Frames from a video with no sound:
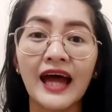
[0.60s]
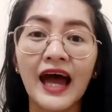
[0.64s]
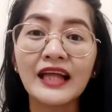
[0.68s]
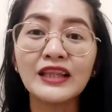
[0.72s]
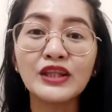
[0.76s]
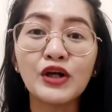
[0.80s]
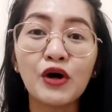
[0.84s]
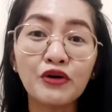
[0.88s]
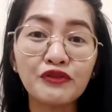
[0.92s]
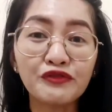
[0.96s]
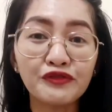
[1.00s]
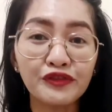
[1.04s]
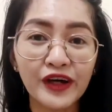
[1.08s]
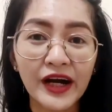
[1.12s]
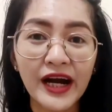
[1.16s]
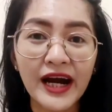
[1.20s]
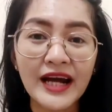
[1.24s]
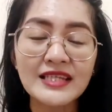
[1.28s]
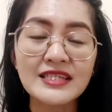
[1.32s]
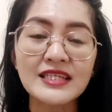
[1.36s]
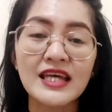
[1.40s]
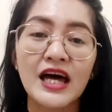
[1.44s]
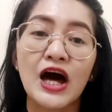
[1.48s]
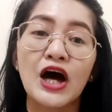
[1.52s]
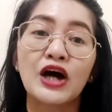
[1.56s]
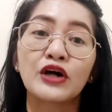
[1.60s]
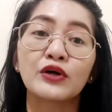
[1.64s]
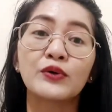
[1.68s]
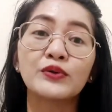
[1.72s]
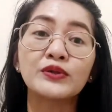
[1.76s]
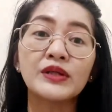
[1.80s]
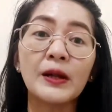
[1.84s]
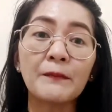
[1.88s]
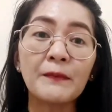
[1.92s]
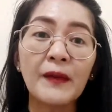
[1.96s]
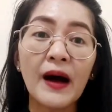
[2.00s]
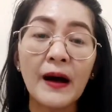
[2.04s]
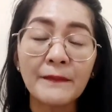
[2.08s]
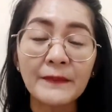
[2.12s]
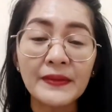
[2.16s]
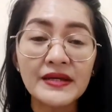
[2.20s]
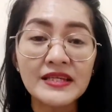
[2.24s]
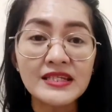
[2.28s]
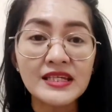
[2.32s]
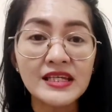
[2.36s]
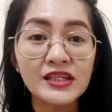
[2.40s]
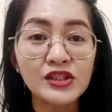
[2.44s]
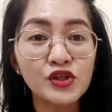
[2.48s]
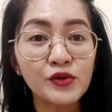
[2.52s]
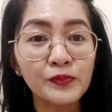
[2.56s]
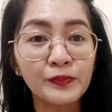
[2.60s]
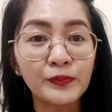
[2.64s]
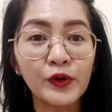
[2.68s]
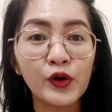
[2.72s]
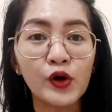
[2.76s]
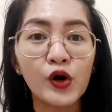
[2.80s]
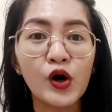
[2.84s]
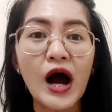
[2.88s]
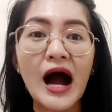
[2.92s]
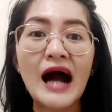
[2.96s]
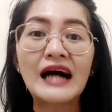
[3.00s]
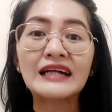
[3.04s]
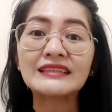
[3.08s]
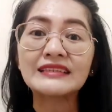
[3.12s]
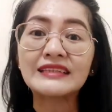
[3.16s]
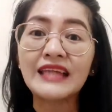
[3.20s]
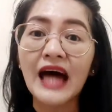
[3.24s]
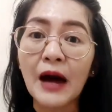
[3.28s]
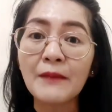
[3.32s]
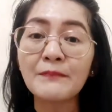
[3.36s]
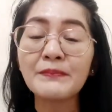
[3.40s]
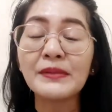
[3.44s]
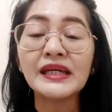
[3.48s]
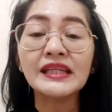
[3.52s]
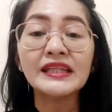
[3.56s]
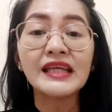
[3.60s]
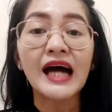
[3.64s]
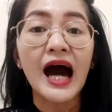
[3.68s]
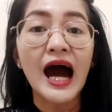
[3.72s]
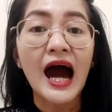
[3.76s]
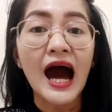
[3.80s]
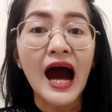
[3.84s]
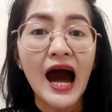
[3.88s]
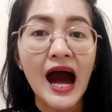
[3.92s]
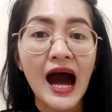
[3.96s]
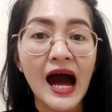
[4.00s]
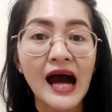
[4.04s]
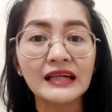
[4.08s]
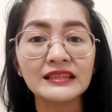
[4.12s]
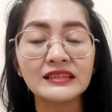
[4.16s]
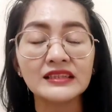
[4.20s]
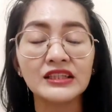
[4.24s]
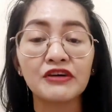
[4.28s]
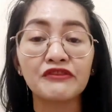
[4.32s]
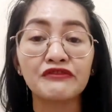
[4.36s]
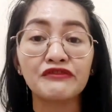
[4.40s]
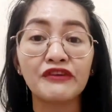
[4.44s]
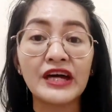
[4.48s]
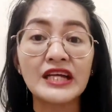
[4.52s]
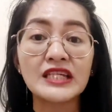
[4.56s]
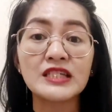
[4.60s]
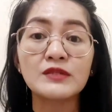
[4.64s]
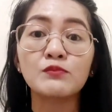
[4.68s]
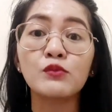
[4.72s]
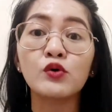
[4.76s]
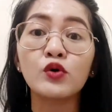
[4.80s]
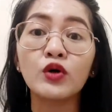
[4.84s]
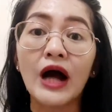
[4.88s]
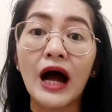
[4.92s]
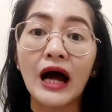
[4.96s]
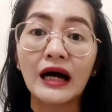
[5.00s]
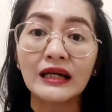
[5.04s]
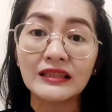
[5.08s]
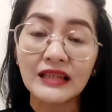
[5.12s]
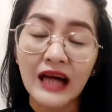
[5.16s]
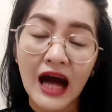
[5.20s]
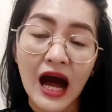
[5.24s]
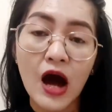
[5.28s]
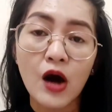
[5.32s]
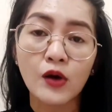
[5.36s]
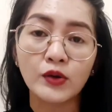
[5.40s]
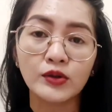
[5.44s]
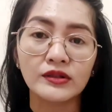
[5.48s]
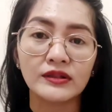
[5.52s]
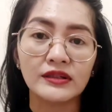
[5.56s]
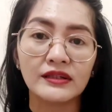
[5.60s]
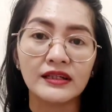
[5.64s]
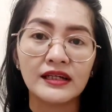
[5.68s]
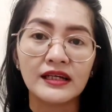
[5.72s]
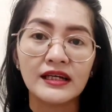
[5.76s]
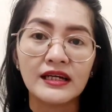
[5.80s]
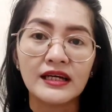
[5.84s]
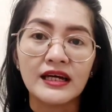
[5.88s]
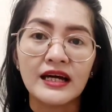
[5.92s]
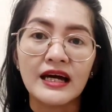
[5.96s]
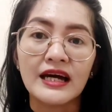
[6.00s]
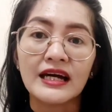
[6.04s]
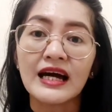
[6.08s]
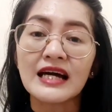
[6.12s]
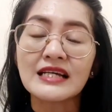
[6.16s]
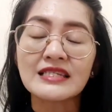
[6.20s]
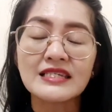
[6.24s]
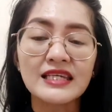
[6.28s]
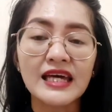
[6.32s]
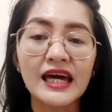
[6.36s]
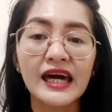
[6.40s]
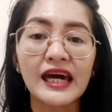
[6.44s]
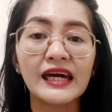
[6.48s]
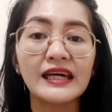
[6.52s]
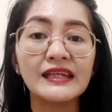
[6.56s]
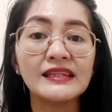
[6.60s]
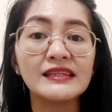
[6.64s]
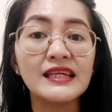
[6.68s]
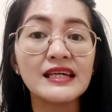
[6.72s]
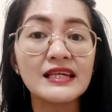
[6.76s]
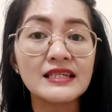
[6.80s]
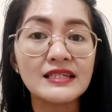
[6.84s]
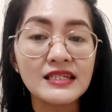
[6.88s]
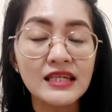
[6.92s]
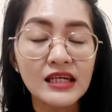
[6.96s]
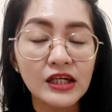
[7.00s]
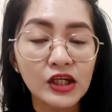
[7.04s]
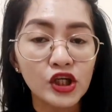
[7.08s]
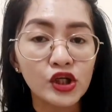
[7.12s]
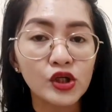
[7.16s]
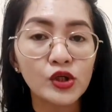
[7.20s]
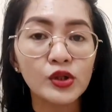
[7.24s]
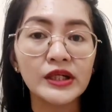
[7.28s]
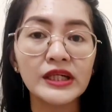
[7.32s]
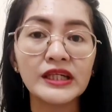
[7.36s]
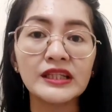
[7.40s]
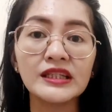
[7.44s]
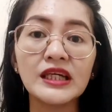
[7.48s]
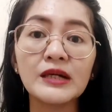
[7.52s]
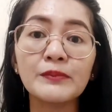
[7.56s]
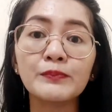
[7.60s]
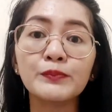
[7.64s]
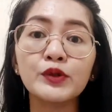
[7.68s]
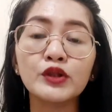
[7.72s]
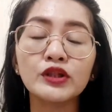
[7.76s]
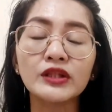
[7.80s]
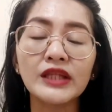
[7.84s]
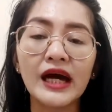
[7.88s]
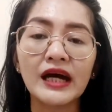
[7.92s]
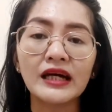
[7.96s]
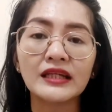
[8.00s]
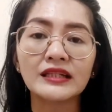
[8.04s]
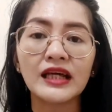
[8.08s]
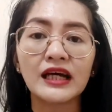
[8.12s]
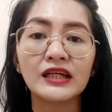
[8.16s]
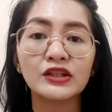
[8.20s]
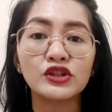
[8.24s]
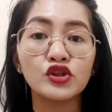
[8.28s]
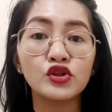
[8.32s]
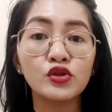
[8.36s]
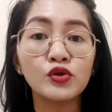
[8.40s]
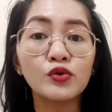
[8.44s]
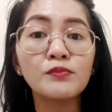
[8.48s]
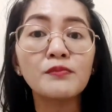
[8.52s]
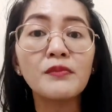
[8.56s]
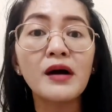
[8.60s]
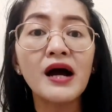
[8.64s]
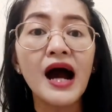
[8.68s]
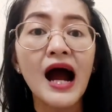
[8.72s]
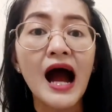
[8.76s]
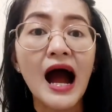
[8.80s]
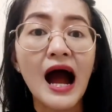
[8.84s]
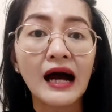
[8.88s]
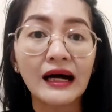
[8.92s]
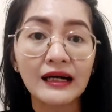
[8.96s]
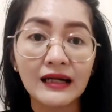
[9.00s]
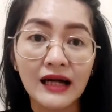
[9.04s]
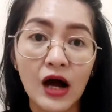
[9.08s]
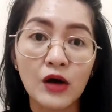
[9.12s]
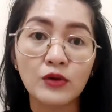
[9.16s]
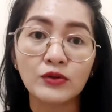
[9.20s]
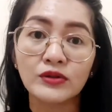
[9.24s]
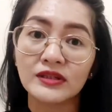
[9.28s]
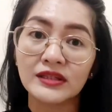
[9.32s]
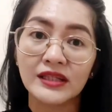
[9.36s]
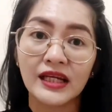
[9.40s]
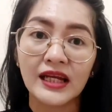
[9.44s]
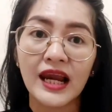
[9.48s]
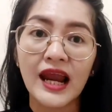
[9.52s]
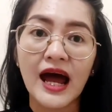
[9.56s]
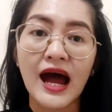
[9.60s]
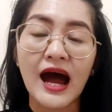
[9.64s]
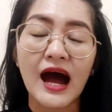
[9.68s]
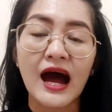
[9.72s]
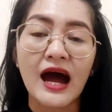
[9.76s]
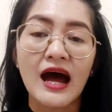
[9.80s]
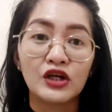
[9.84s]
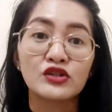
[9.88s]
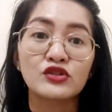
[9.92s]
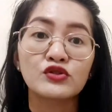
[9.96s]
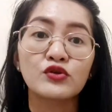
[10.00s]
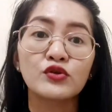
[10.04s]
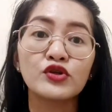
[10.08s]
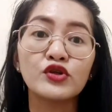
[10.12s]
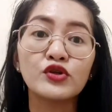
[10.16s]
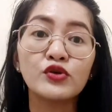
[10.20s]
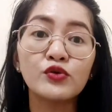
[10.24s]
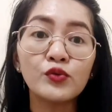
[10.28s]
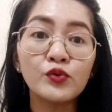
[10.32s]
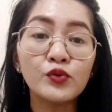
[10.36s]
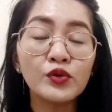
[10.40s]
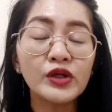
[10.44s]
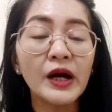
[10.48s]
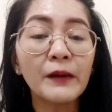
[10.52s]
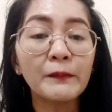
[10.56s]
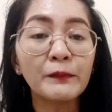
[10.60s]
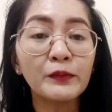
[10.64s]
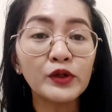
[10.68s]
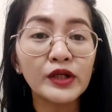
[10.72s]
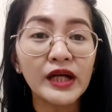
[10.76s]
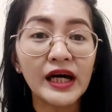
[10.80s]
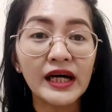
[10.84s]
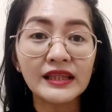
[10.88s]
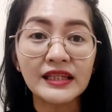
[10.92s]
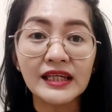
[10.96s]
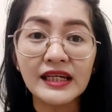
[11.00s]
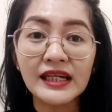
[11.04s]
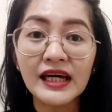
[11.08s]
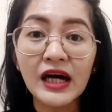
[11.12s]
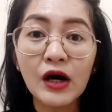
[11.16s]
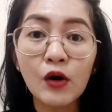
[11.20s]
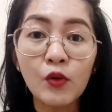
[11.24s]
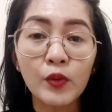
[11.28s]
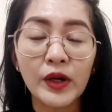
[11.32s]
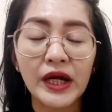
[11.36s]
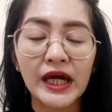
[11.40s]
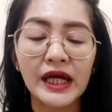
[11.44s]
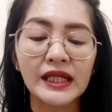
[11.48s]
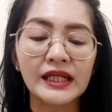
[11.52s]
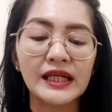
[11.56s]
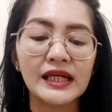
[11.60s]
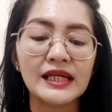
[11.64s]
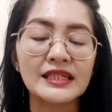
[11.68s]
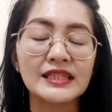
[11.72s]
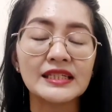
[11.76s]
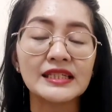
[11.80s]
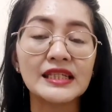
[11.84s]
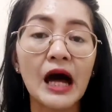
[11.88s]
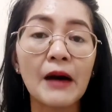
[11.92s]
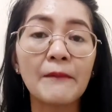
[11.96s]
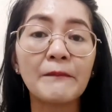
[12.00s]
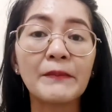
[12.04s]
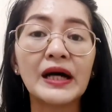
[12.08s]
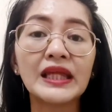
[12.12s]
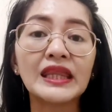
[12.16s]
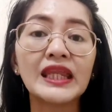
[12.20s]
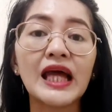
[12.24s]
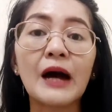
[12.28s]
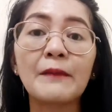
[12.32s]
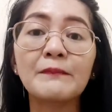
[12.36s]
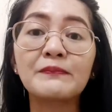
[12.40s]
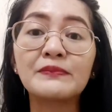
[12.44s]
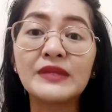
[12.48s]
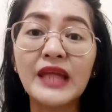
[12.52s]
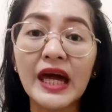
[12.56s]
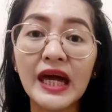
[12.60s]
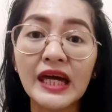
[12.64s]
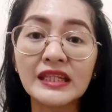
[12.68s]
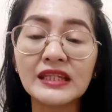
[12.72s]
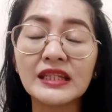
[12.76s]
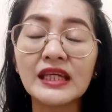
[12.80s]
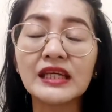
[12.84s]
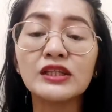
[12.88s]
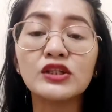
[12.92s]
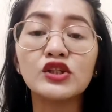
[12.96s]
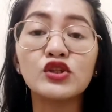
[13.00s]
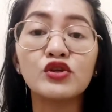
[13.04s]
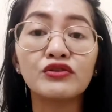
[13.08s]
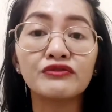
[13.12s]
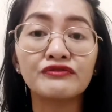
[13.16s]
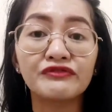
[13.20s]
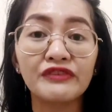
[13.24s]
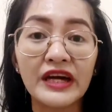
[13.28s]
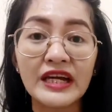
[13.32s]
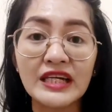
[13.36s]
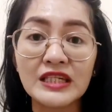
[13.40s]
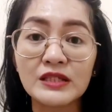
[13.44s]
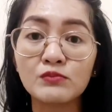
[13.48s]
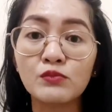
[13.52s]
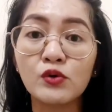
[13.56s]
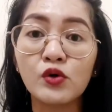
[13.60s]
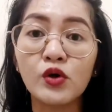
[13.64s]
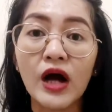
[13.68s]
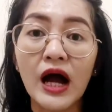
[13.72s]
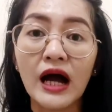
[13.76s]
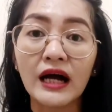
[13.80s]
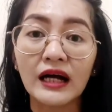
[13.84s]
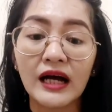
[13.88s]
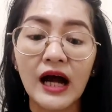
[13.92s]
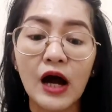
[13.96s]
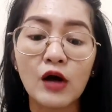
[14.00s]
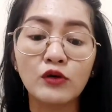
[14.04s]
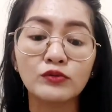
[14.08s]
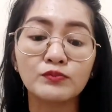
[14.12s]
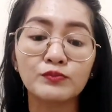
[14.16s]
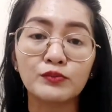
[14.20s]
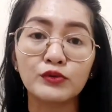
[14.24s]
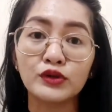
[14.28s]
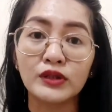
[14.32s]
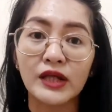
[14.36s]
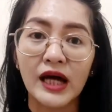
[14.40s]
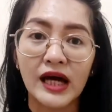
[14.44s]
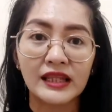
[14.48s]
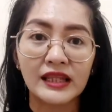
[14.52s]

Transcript: Hello friends! Kung napapansin niyo po, ang daming nahahack na Facebook account. Kasi hindi secure, hindi protected yung mga account nila. So yung una po nating gawin is dapat updated yung Facebook account po